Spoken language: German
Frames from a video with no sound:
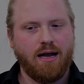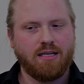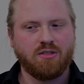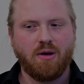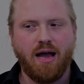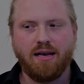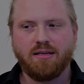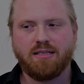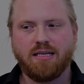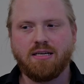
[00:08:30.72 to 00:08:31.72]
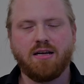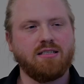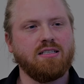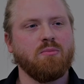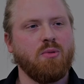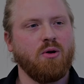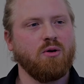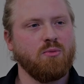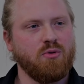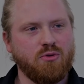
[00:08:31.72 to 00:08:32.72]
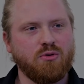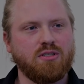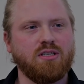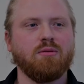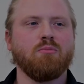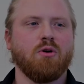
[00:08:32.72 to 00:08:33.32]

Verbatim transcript: Also alle Kinder, die eine Perücke benötigen,